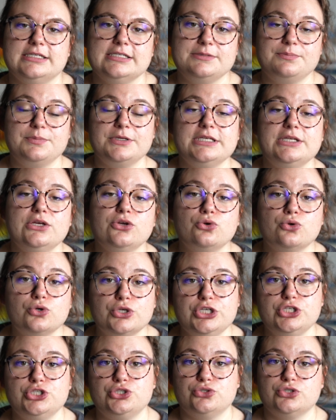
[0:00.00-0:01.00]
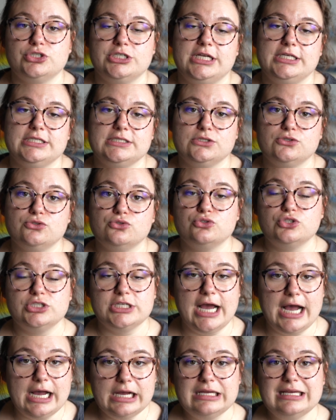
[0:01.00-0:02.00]
Ich bin Theologiestudentin und
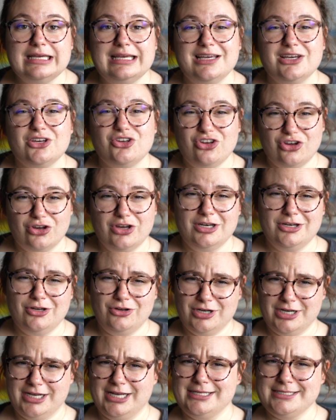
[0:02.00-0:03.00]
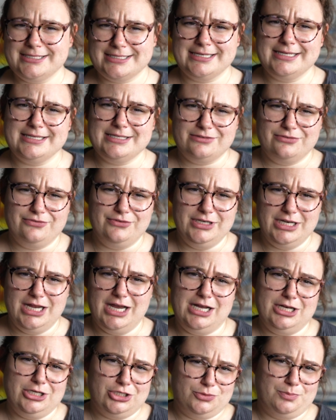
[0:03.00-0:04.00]
da gehören auch ganz, ganz viele
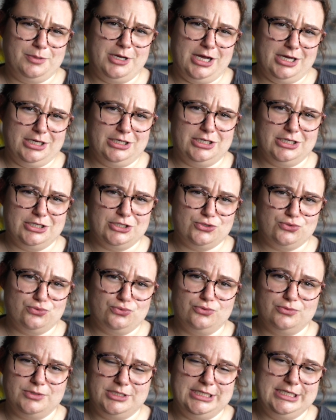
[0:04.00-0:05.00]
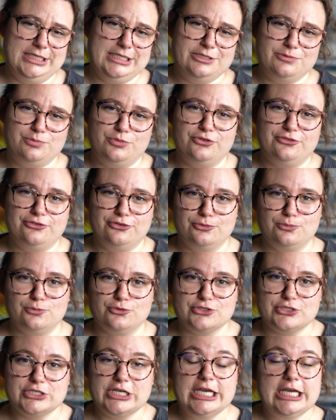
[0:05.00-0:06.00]
Altsprachen dazu, die ich büffeln
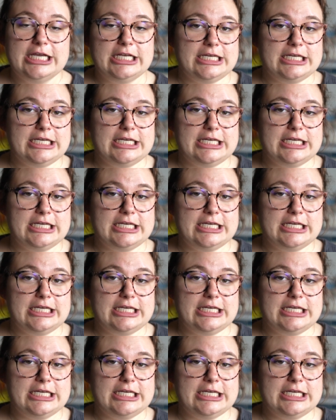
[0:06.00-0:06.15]
muss.